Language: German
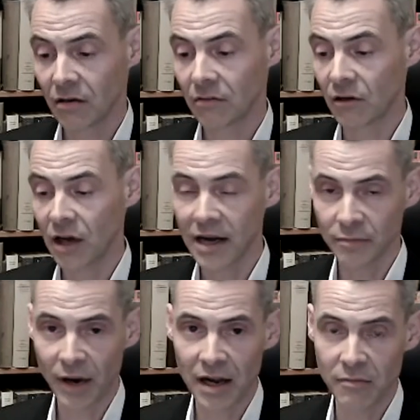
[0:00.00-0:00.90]
Noch keine
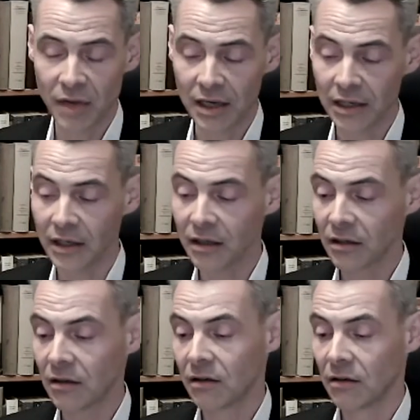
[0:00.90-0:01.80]
Palmenallee,
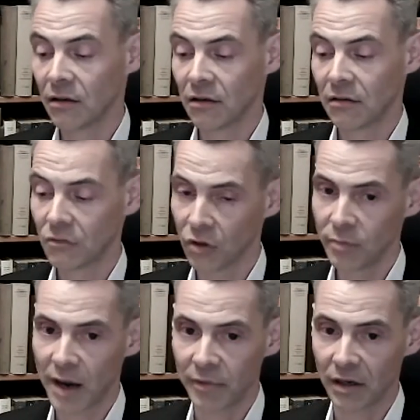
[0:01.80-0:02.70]
nur die
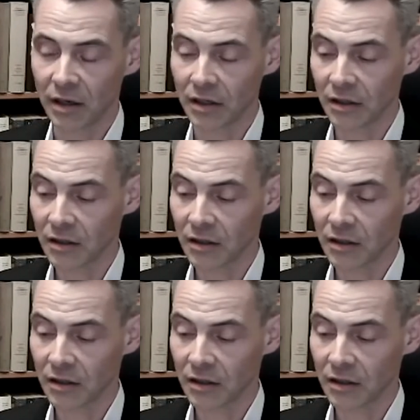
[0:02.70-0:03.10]
Pappelallee.